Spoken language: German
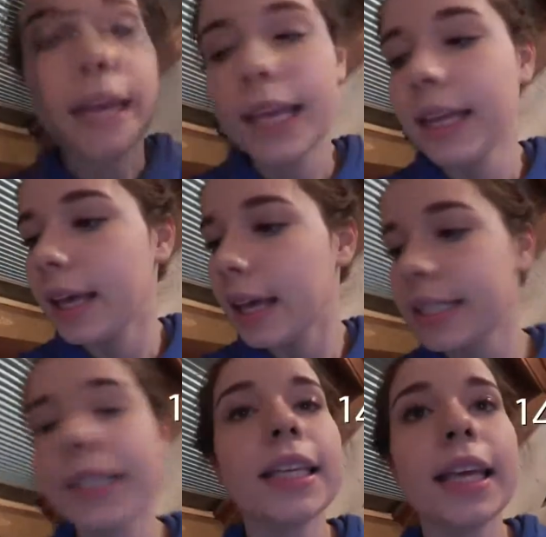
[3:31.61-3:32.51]
Ich
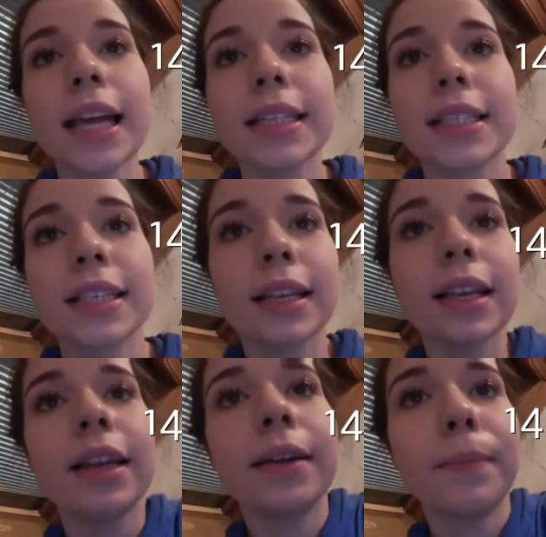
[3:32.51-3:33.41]
esse jetzt
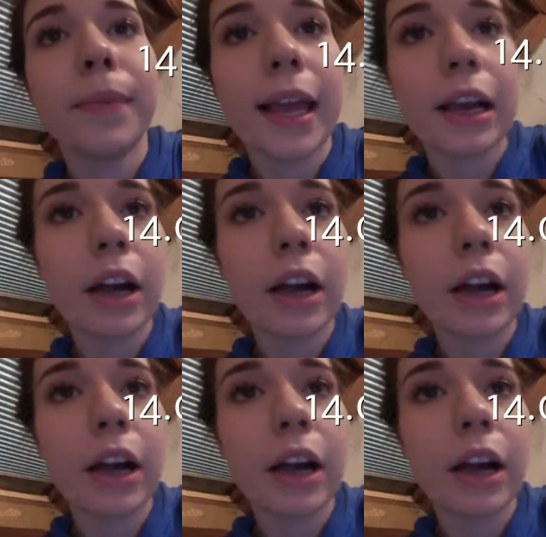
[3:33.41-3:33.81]
ähm, lecker